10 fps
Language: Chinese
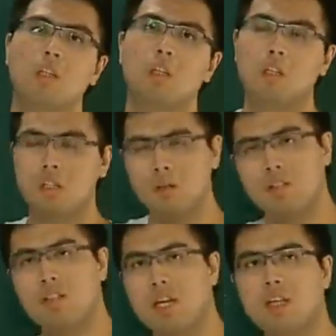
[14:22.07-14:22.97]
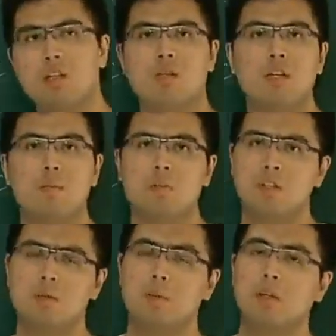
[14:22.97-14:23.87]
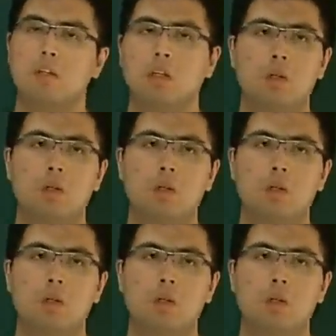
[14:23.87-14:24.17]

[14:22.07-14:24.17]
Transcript: 你稍微的想想，就发现基本没有可能。